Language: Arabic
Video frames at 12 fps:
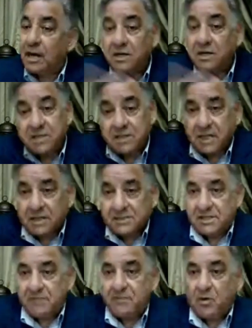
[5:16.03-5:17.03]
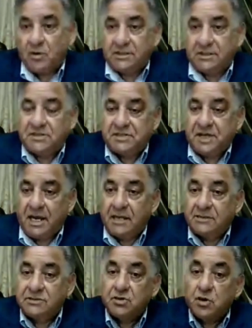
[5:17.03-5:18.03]
وخرجت أصلا من وحدة
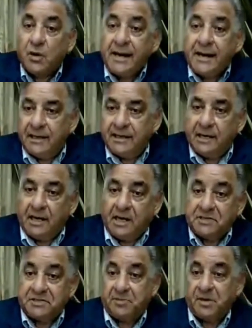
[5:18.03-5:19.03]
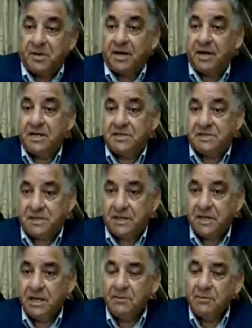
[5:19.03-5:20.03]
ساحات سوريا اللي هي العصب
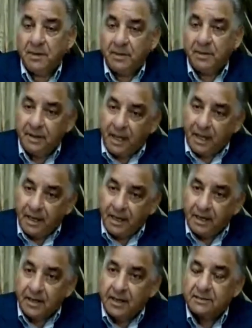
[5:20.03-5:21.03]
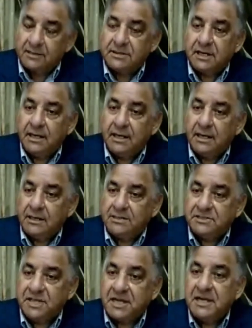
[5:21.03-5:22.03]
الرئيسي بالعلاقات
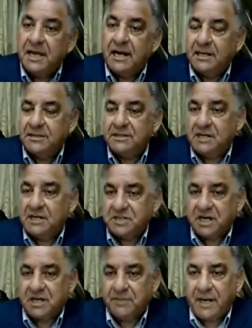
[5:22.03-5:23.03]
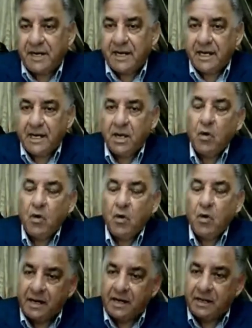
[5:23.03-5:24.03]
السيئة التي نشأت بينها
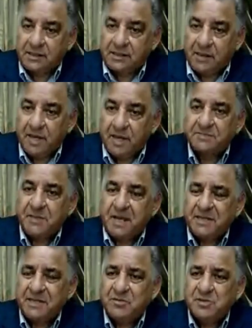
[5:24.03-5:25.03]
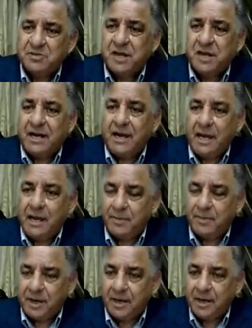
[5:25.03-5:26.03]
وبين حركة حماس بعد
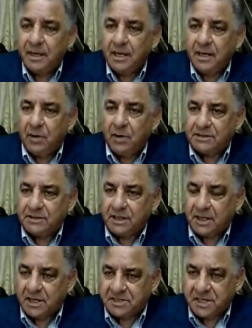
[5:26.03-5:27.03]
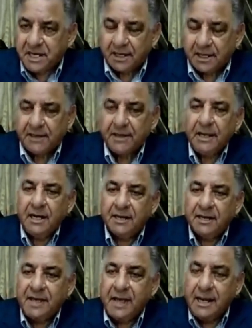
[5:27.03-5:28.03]
مصالحة عابرة لوقت قصير
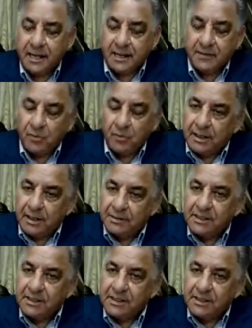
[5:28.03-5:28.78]
لذلك